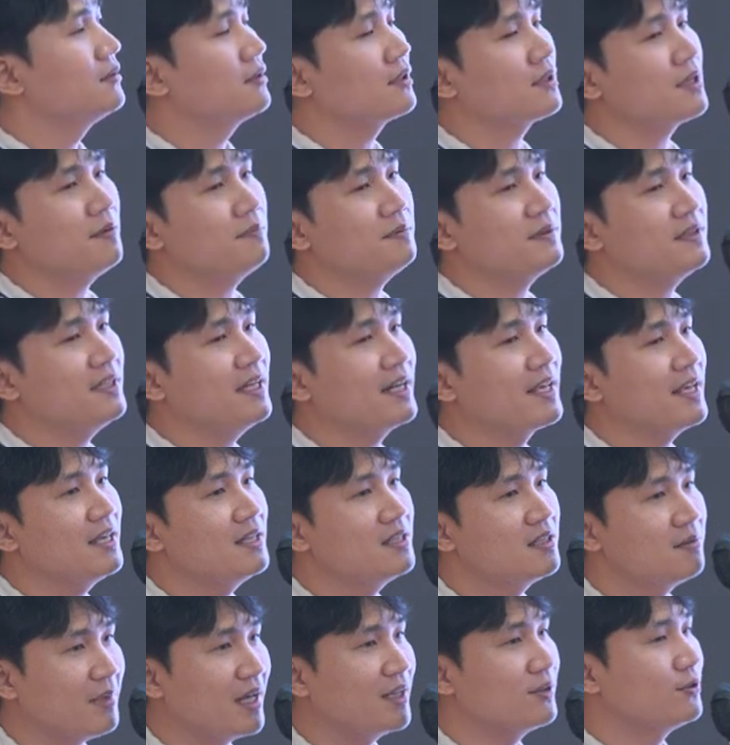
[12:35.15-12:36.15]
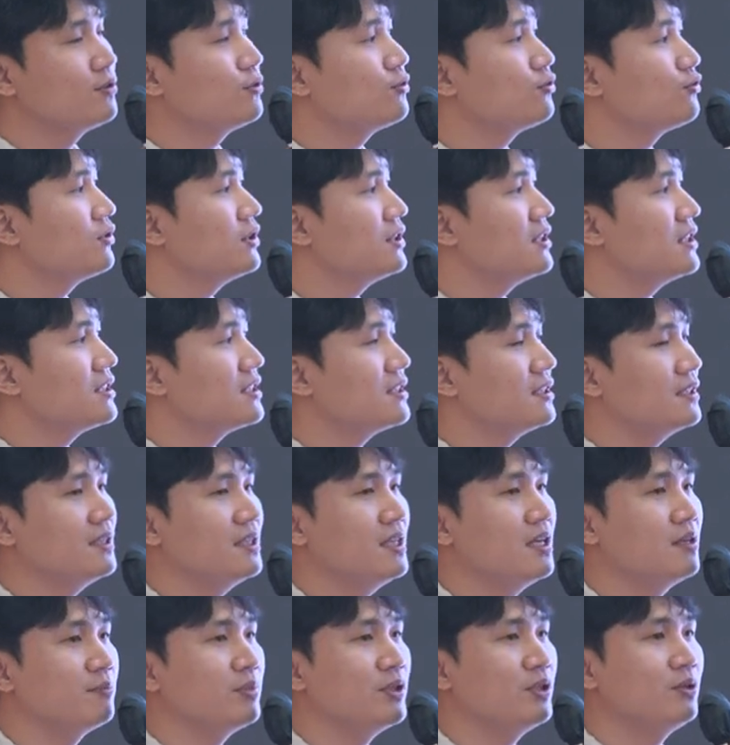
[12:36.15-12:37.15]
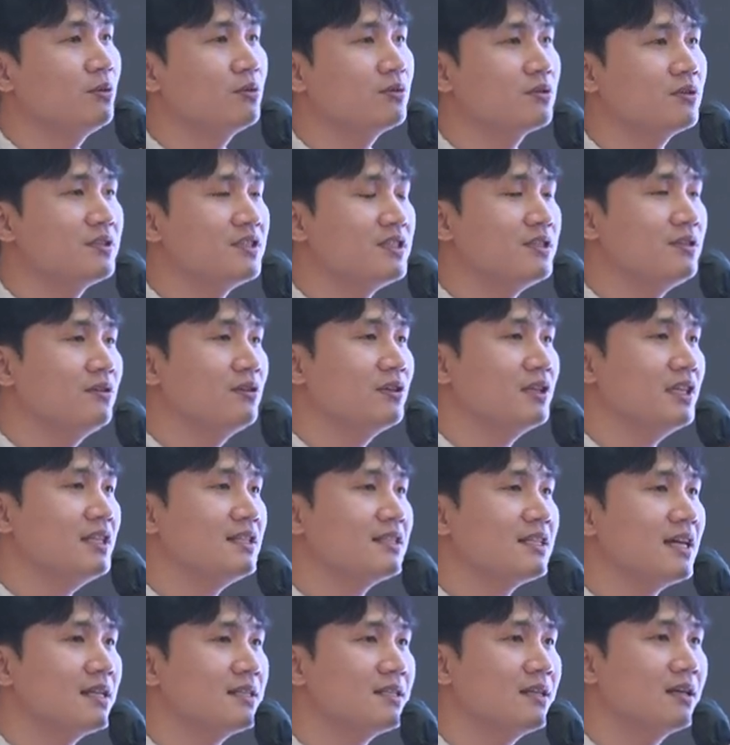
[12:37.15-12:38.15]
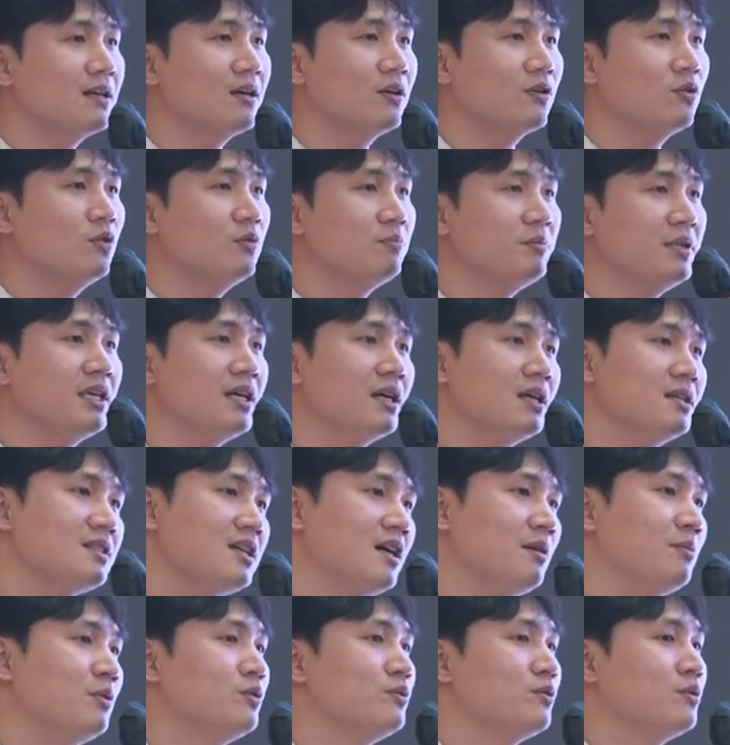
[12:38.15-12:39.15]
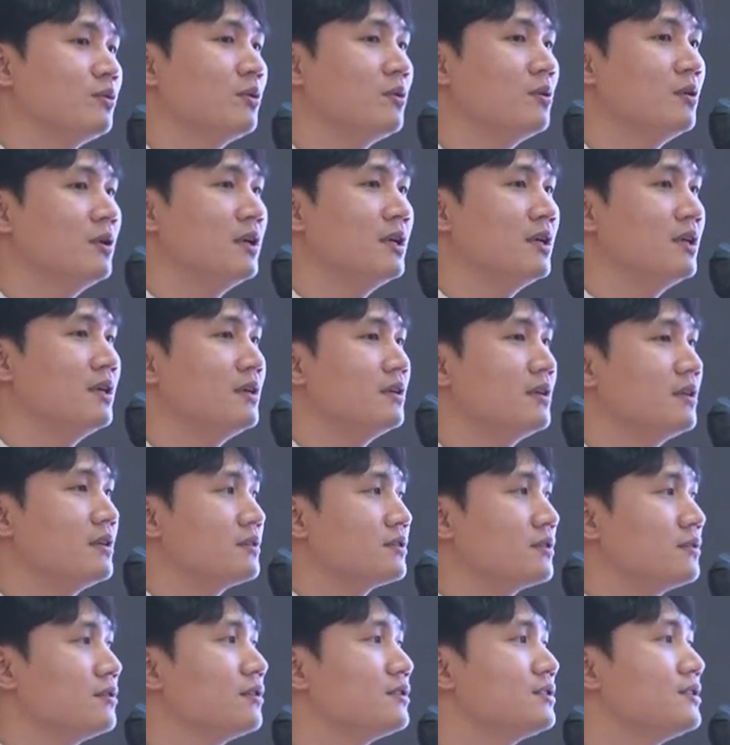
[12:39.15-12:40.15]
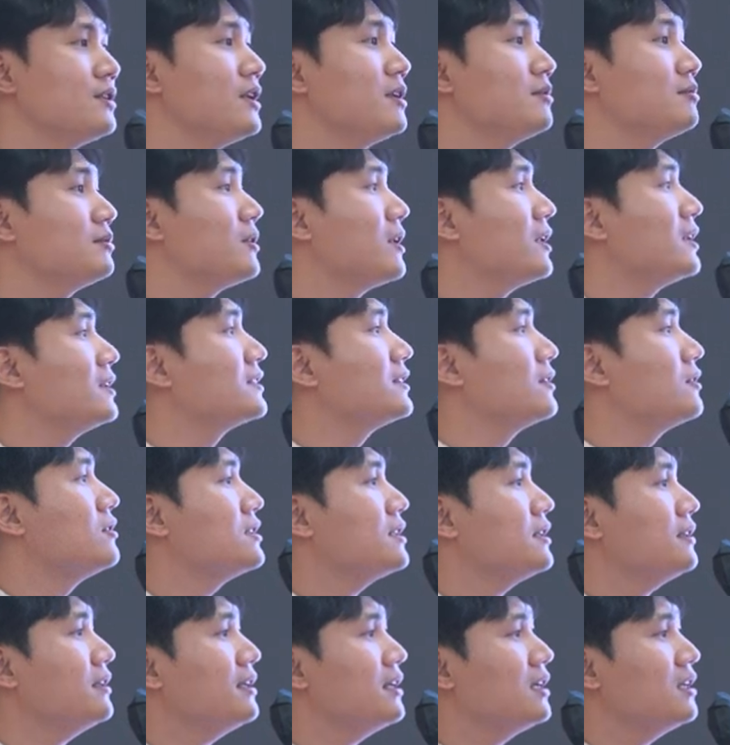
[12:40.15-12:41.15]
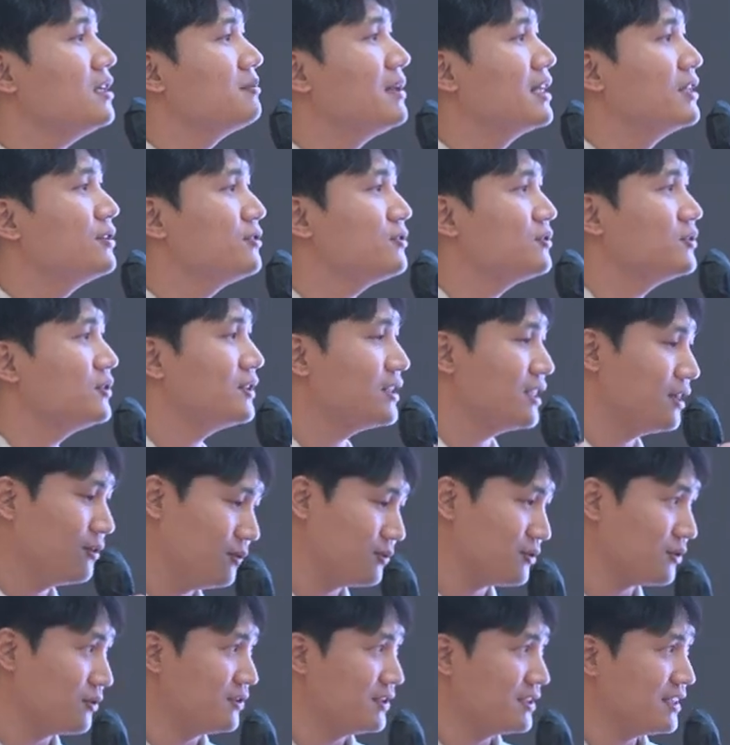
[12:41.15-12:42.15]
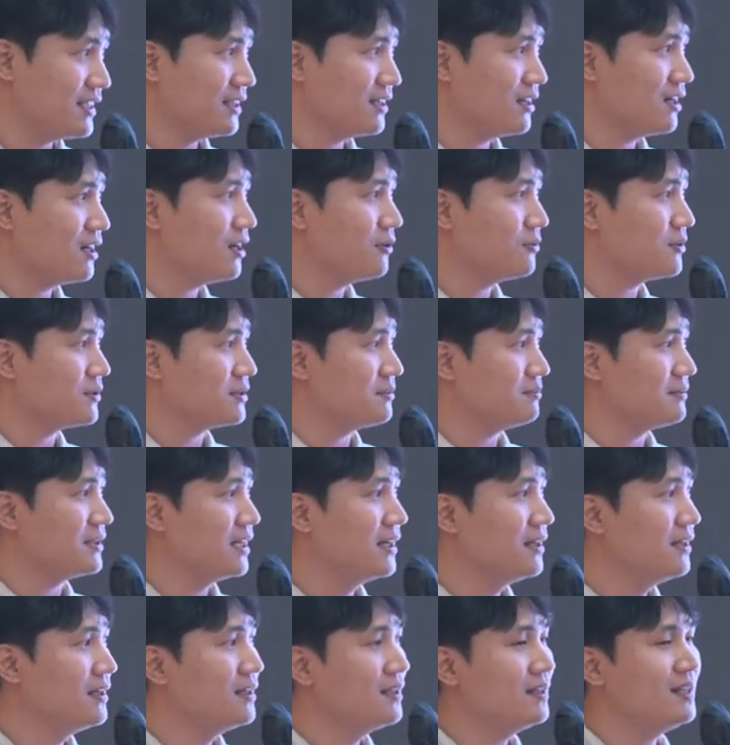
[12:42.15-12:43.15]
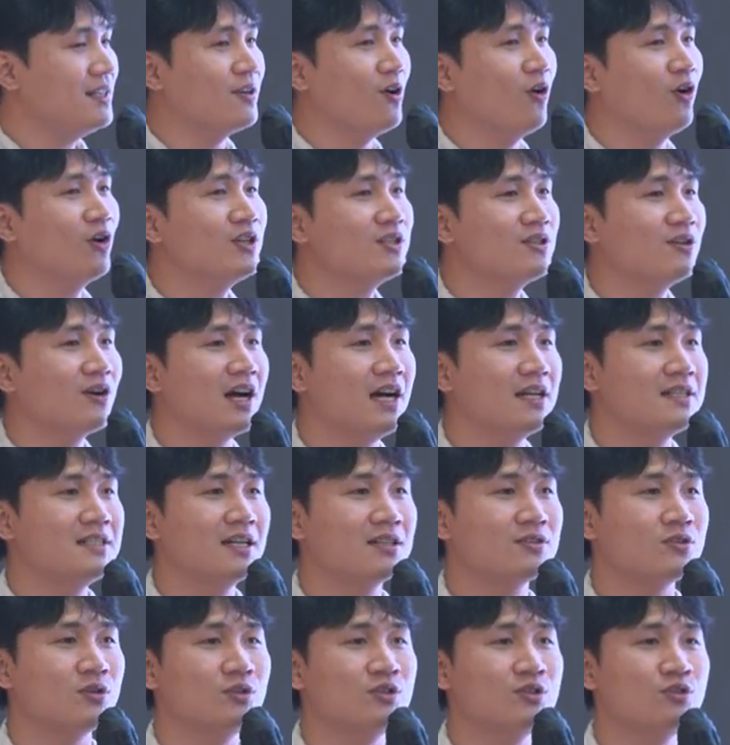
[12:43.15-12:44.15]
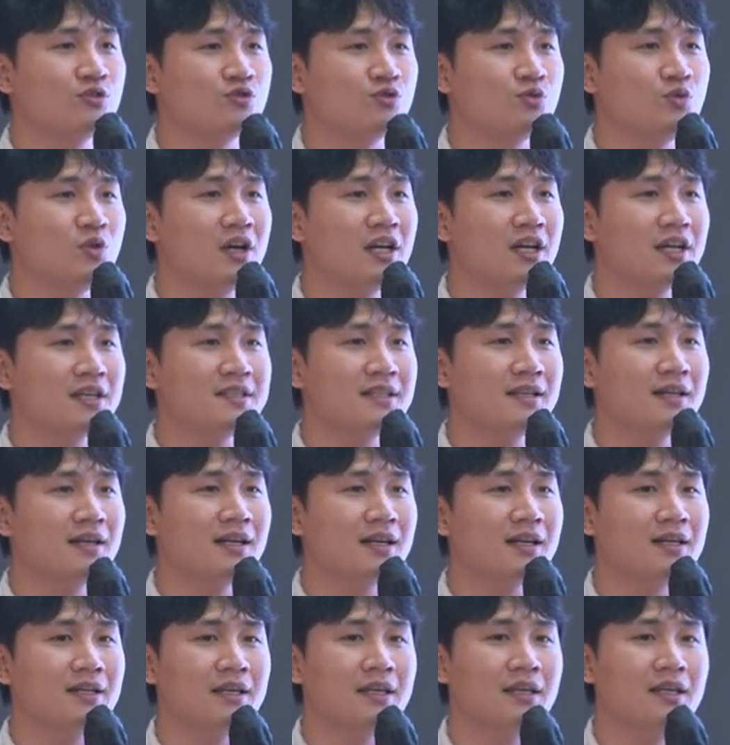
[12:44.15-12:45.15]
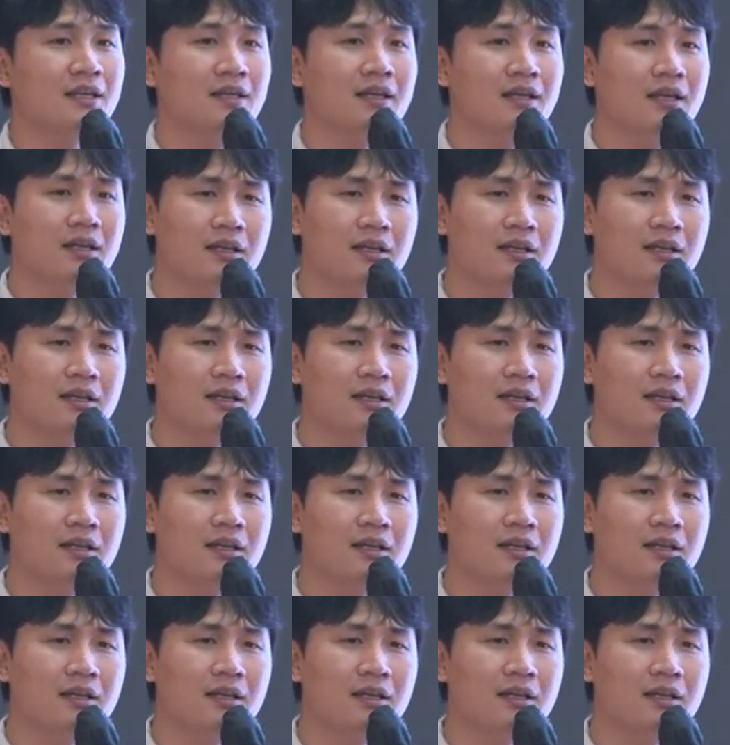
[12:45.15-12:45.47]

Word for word: 캐피탈 개인을 만들어주게 됐을 때 비로소 지역이 자생하고 민간 자본으로 서스테이블한 그런 생태계를 만들 수 있다고 저는 생각하고 있습니다. 근데 여기서 가장 저는 중요하게 생각한 게